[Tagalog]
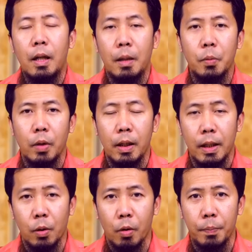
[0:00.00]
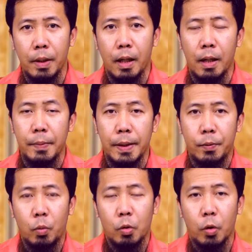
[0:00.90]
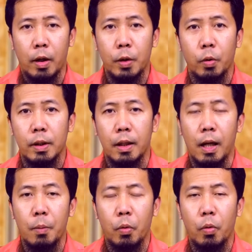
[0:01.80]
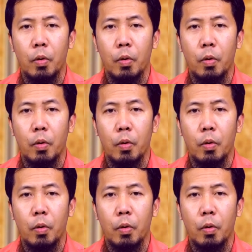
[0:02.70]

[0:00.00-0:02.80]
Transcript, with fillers: الحمد لله رب العالمين والصلاة والسلام